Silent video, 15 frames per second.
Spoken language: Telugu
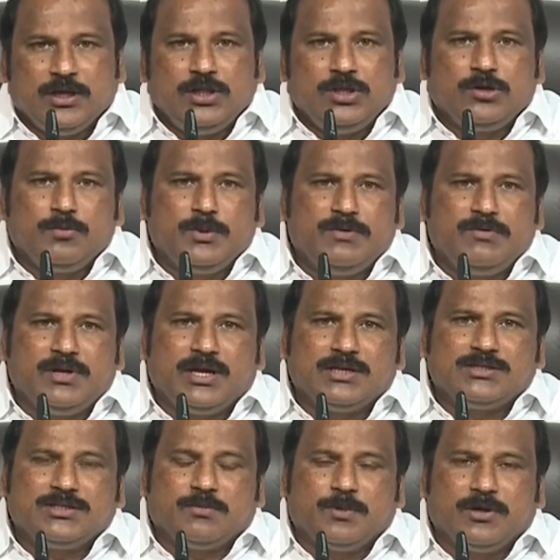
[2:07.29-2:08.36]
ఎందుకు మేము ఇలా
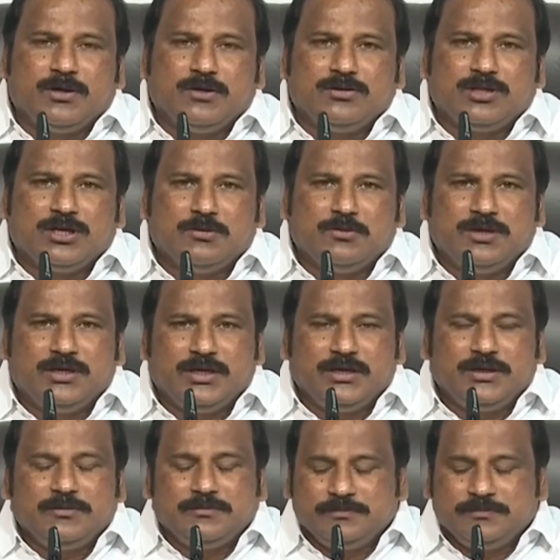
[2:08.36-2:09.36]
చెప్పగలుగుతున్నామంటే